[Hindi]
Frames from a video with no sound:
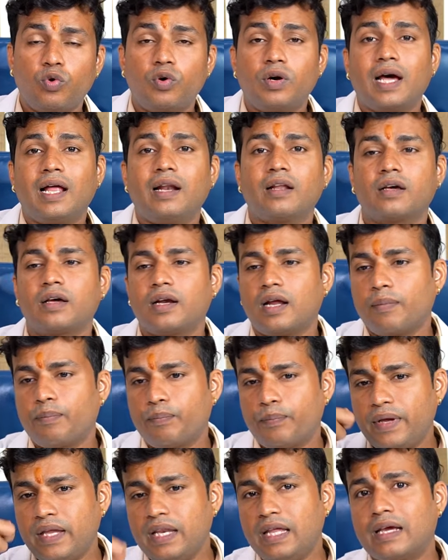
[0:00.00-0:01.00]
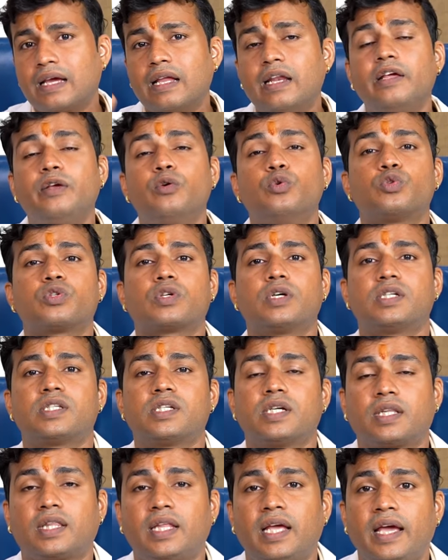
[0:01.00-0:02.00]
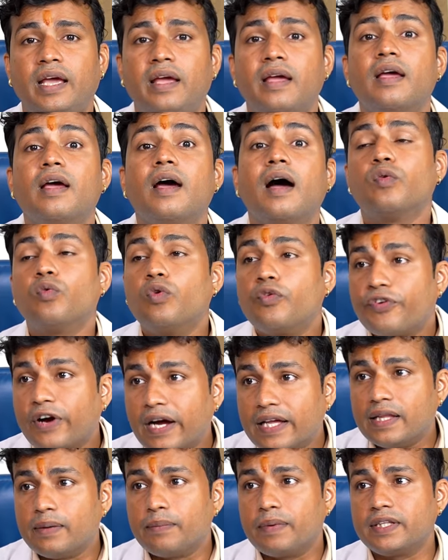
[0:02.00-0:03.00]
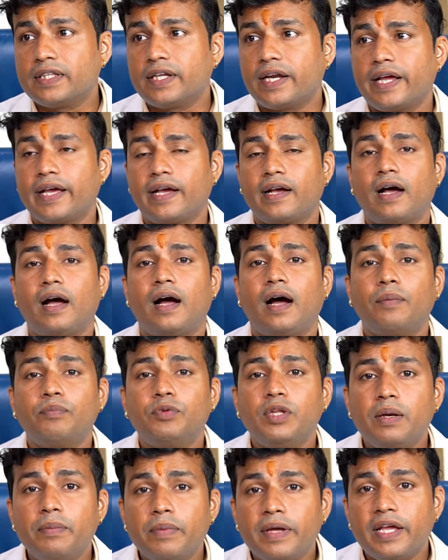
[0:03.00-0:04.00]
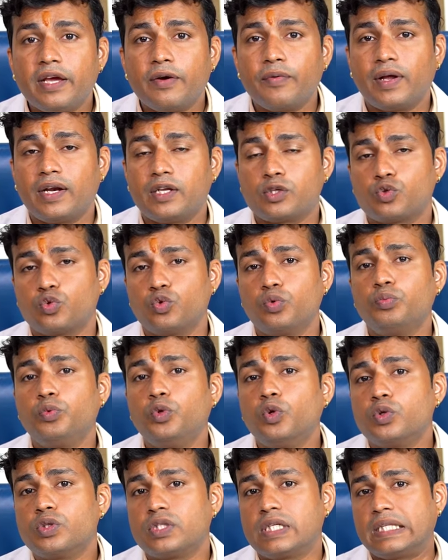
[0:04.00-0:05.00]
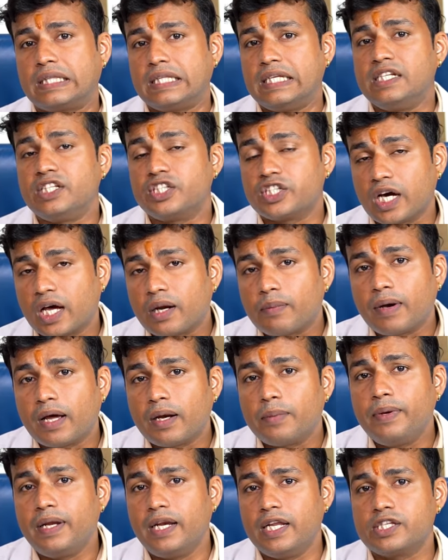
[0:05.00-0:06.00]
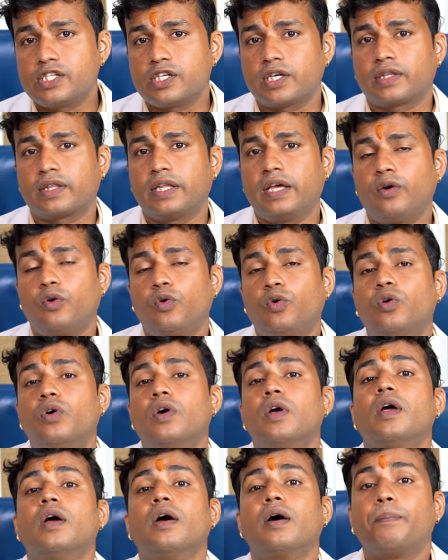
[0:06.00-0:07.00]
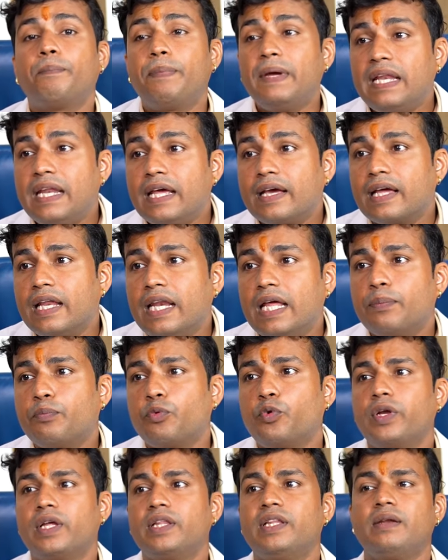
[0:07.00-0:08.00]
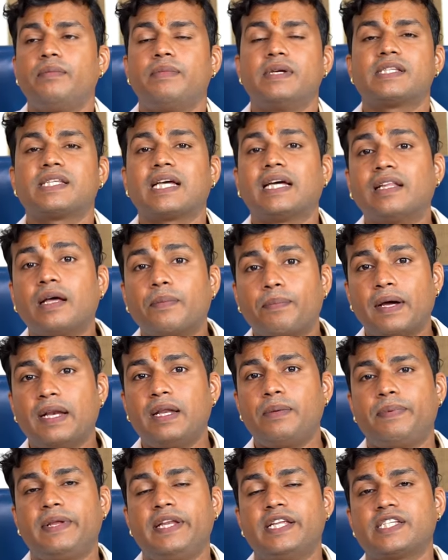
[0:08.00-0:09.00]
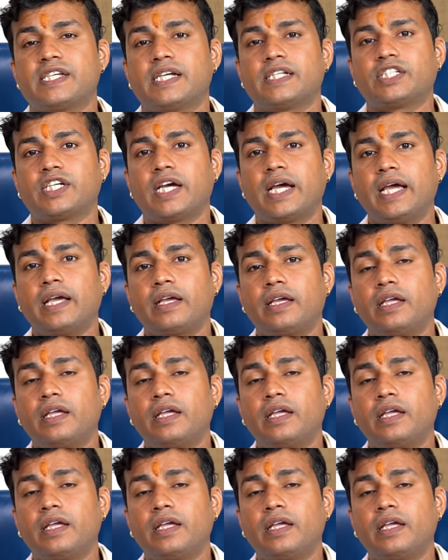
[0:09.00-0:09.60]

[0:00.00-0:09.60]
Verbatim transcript: वो डालकर आप पीने के लिए यूज़ कर सकते हैं वो फ़ायदेमंद रहेगा आप दिन में ये वाला सूप दो से तीन चार बार भी ले सकते हो पीने के लिए पूरे दिन में सादा पानी पीने से अच्छा है